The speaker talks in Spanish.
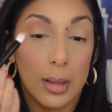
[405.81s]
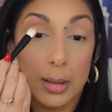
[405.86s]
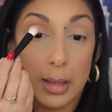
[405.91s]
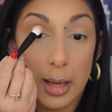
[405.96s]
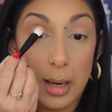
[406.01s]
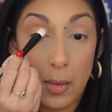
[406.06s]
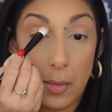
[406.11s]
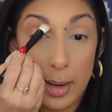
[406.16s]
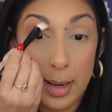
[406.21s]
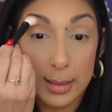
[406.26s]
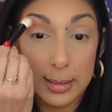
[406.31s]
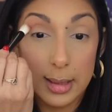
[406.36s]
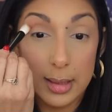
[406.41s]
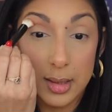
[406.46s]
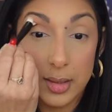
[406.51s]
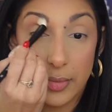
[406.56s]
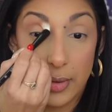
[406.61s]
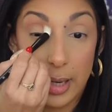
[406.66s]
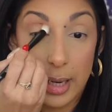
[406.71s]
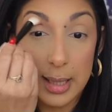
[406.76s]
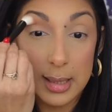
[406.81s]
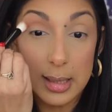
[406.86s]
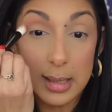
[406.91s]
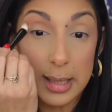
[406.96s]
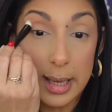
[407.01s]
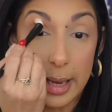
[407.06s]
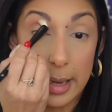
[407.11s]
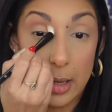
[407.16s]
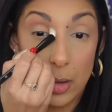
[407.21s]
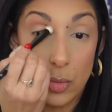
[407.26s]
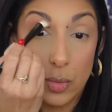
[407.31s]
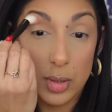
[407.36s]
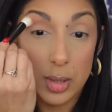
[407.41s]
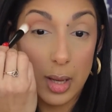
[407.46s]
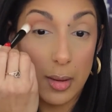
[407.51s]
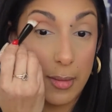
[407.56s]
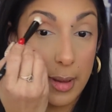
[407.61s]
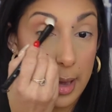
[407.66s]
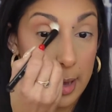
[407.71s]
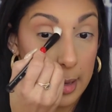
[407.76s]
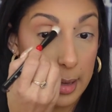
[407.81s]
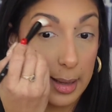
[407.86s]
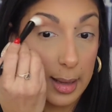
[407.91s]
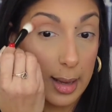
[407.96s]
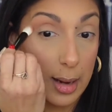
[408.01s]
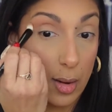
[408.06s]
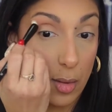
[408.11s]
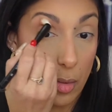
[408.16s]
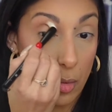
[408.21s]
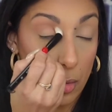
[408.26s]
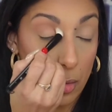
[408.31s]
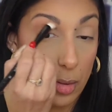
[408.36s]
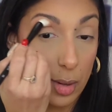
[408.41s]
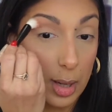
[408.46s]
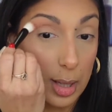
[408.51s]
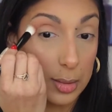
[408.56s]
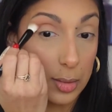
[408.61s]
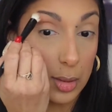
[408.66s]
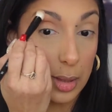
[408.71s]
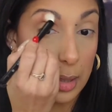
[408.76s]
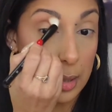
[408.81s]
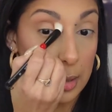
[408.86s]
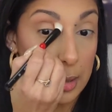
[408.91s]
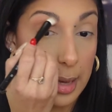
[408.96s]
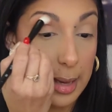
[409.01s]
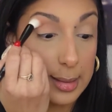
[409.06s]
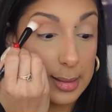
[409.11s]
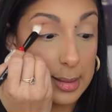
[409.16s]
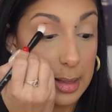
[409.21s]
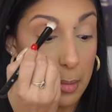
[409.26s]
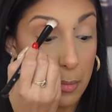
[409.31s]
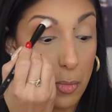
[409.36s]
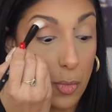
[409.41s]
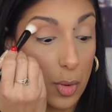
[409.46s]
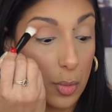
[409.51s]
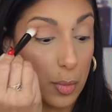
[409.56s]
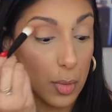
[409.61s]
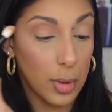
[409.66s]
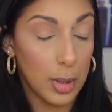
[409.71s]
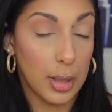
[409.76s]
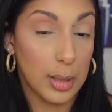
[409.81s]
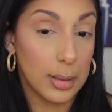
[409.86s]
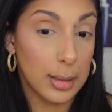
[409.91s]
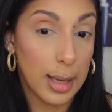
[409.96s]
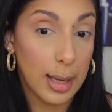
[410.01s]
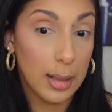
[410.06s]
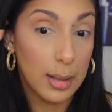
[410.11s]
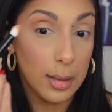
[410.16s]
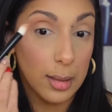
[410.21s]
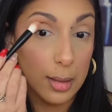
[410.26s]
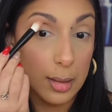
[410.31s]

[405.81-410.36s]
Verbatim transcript: tiene buena transferencia y luce bien en el ojo, la tonalidad está muy bonita.